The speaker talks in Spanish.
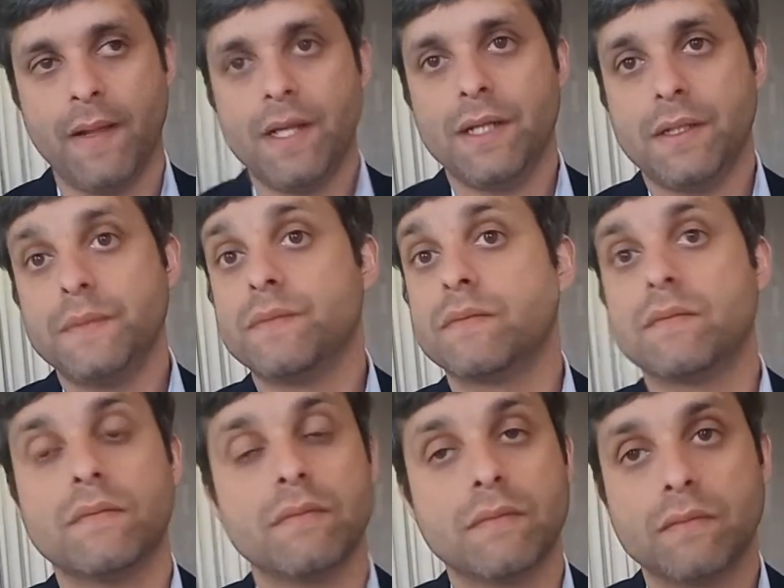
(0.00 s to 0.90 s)
Pero digo,
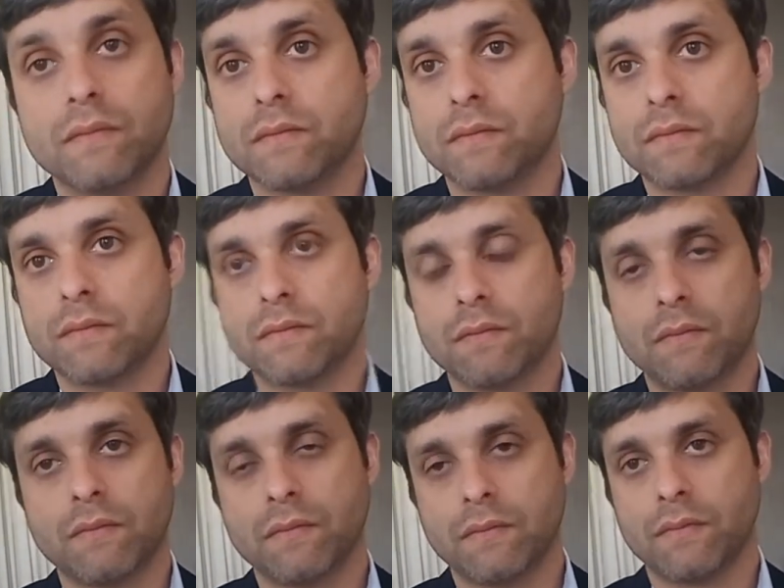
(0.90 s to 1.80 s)
Jesús María,
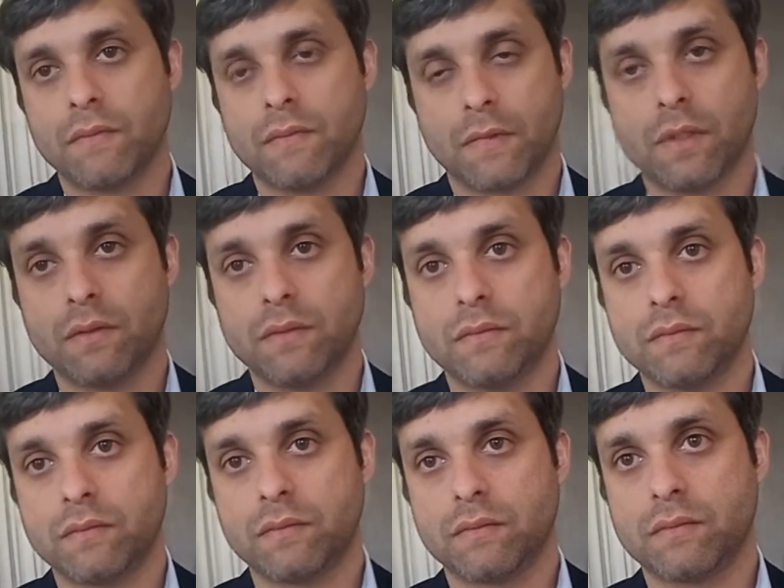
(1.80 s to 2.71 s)
vos lo dijiste,
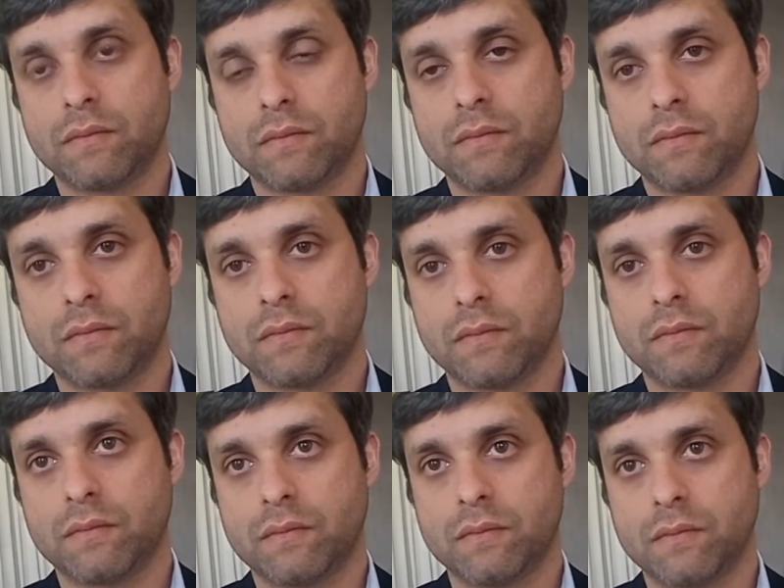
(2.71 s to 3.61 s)
que para
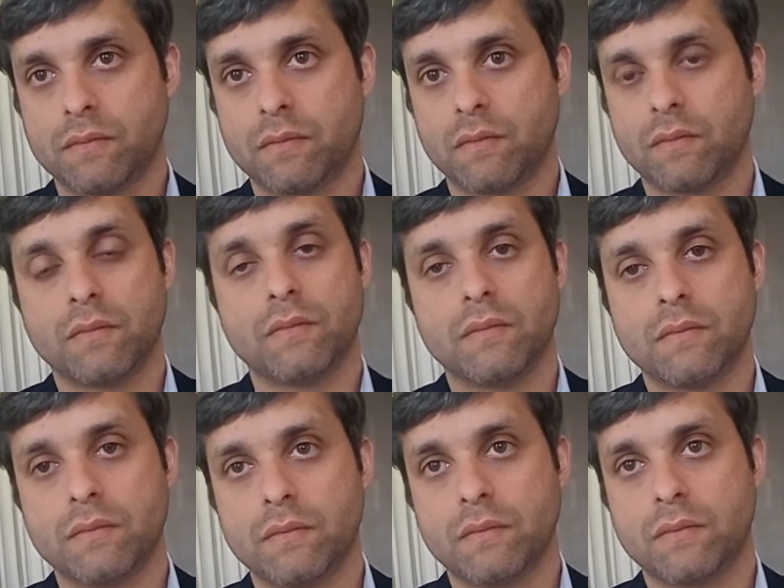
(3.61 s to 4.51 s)
ahorrar, no
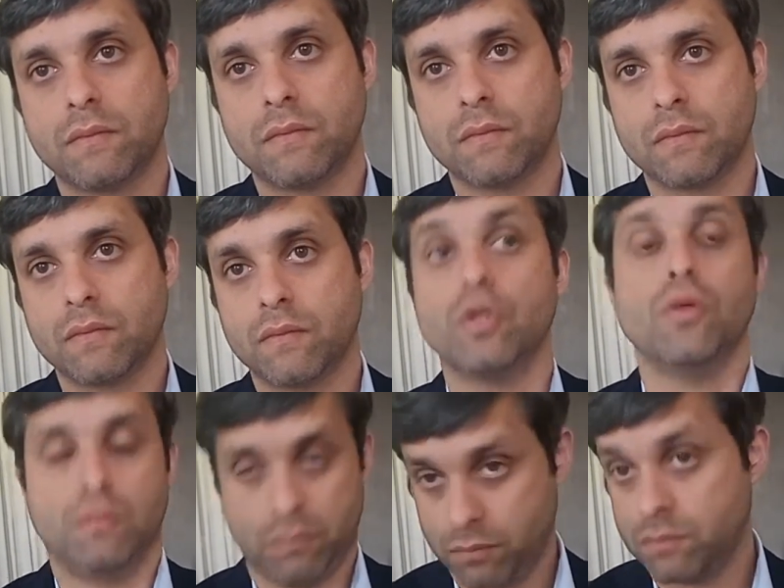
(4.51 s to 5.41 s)
organizar una,
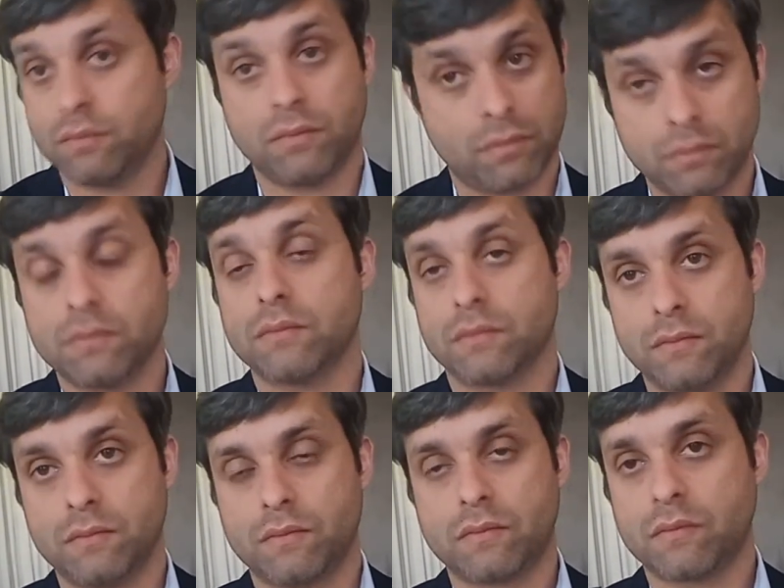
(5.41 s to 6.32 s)
elección
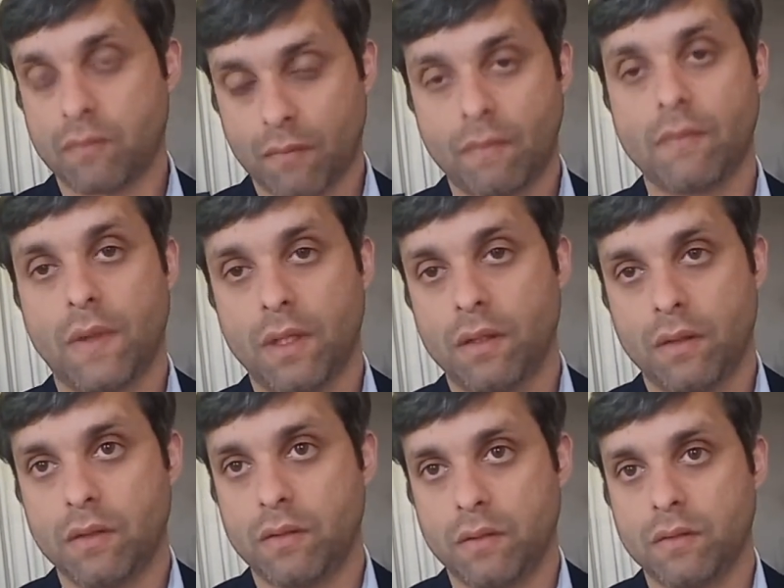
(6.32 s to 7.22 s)
propia justamente por,
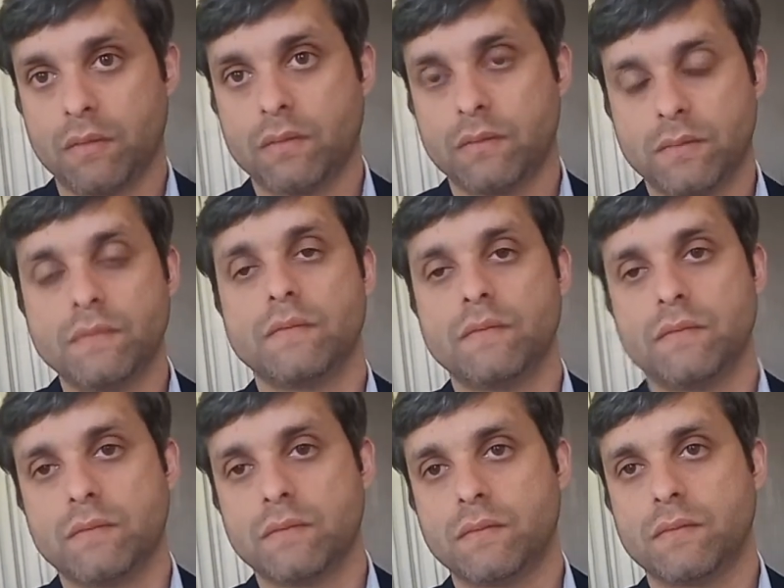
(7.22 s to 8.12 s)
por una cuestión de
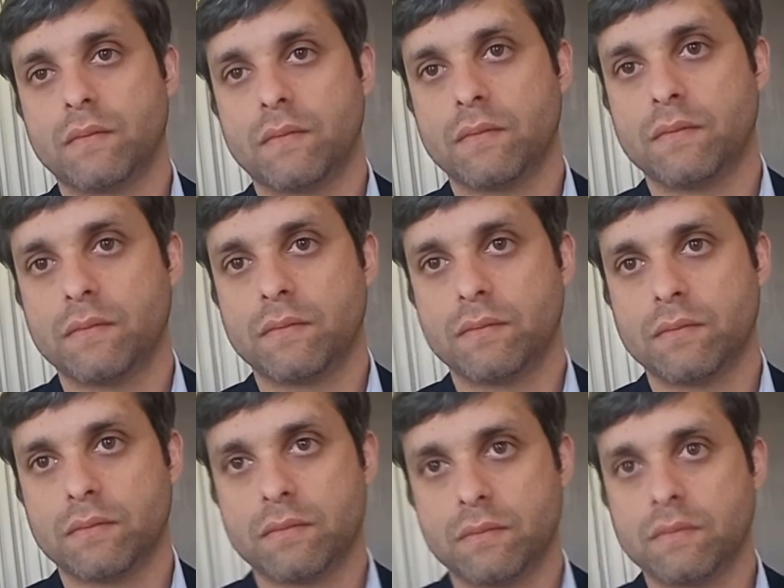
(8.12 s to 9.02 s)
ahorro,
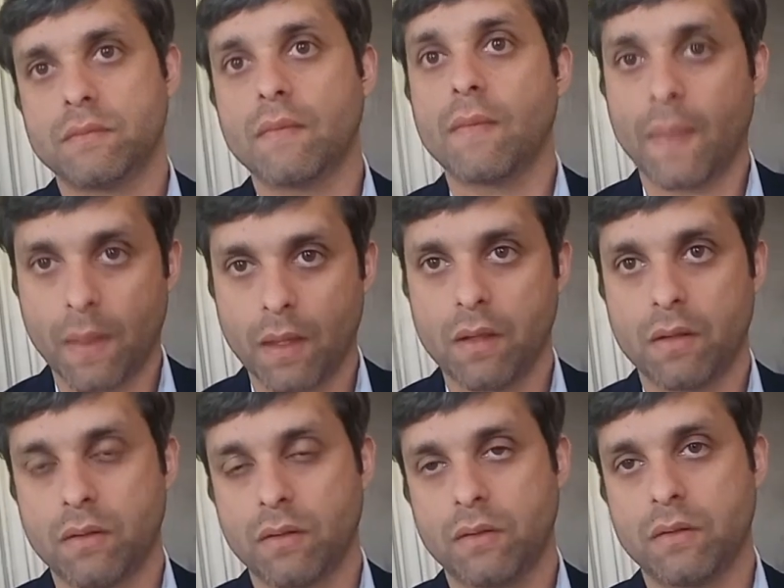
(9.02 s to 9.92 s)
pero ahora estás planteando que
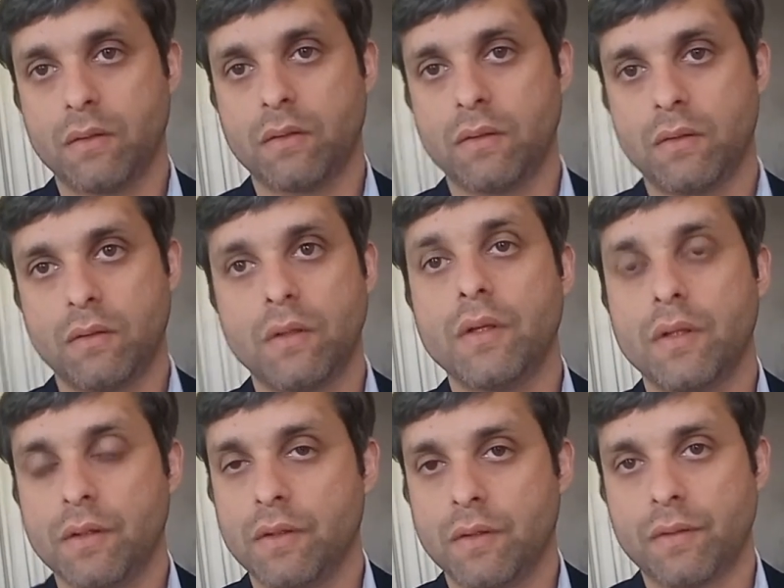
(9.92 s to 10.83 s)
en realidad lo
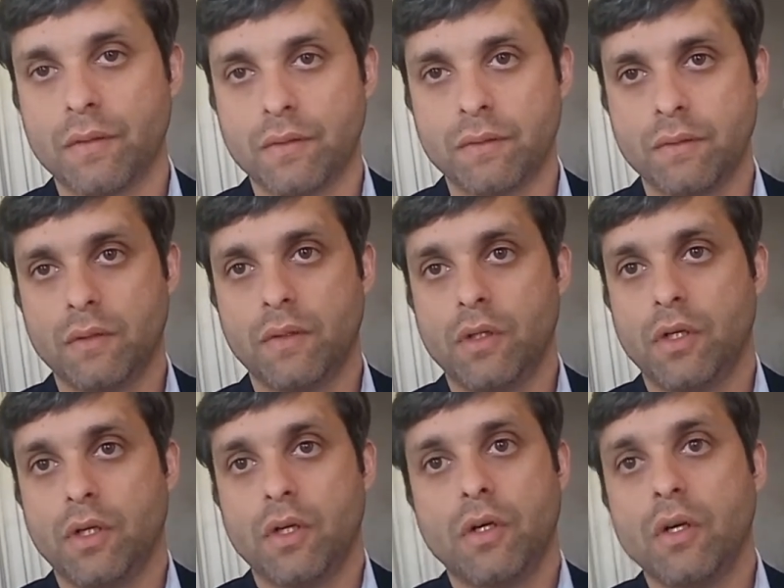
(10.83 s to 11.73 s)
que conviene es eso, es
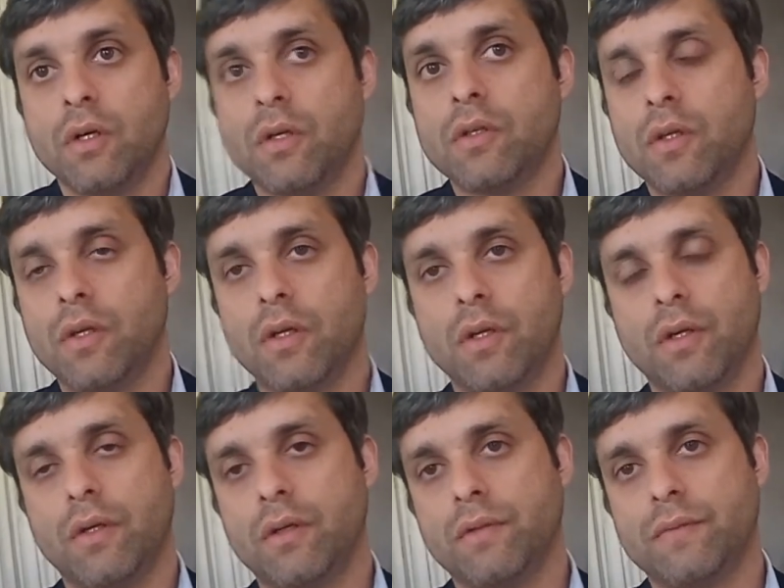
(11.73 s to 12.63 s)
hacer una
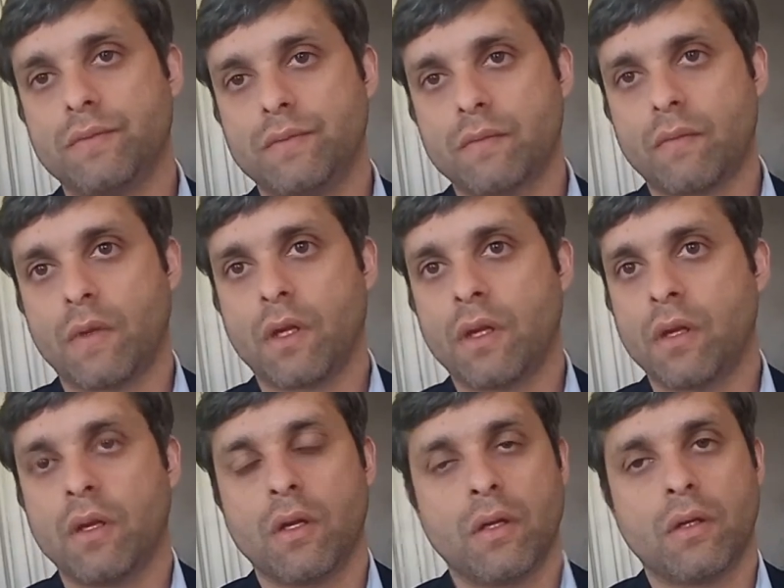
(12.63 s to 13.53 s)
elección
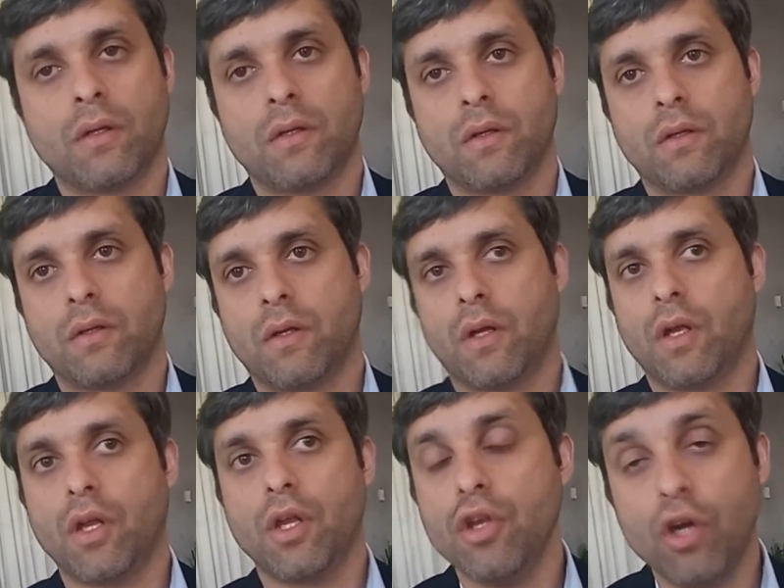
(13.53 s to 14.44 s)
alejada, separada de
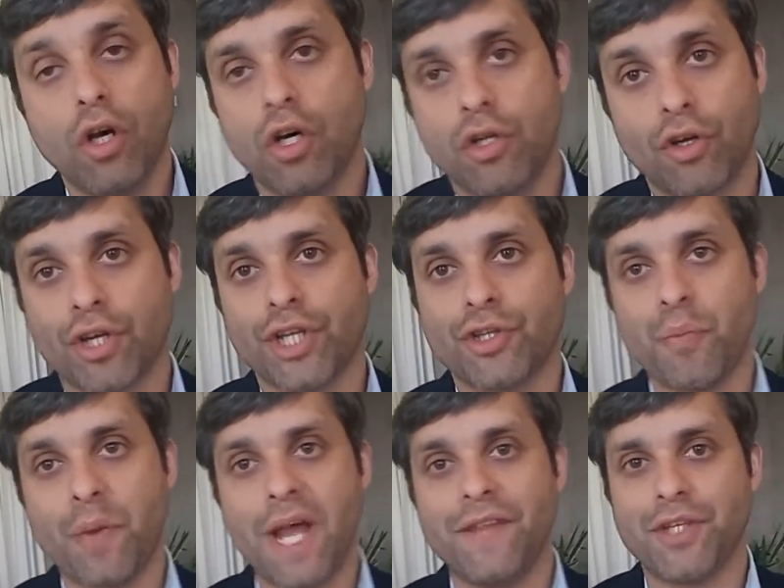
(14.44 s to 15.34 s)
cualquier otra. No, lo que
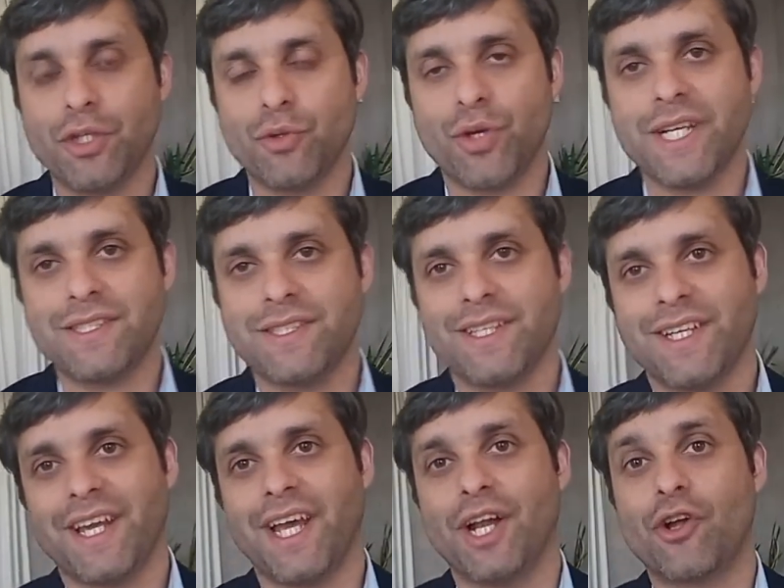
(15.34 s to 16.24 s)
estoy planteando es
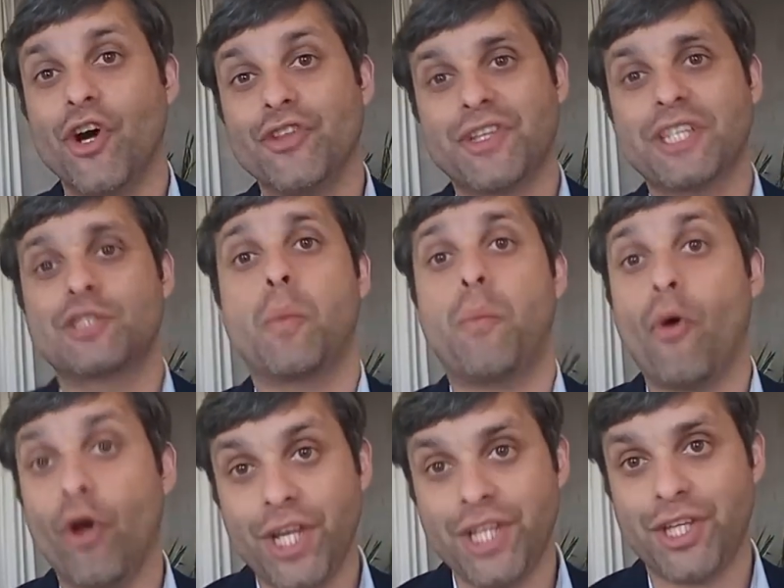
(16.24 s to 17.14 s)
el contexto
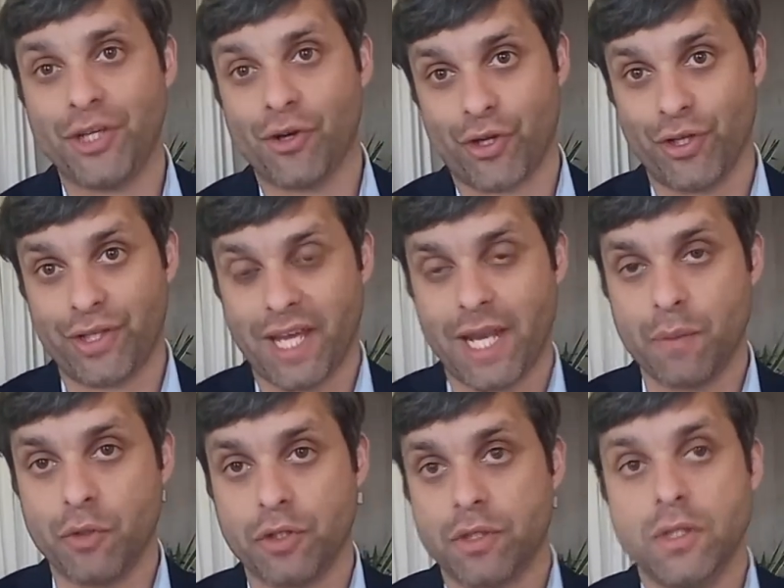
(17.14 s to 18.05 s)
político que hoy
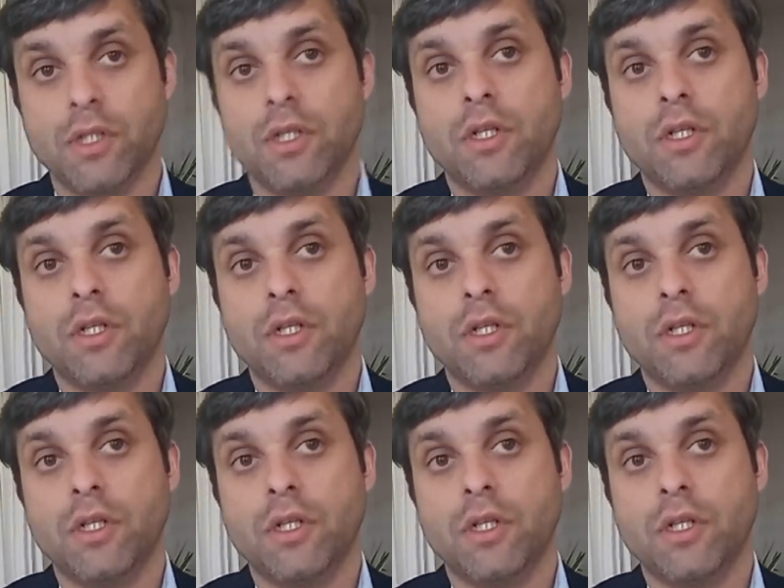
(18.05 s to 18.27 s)
tenemos.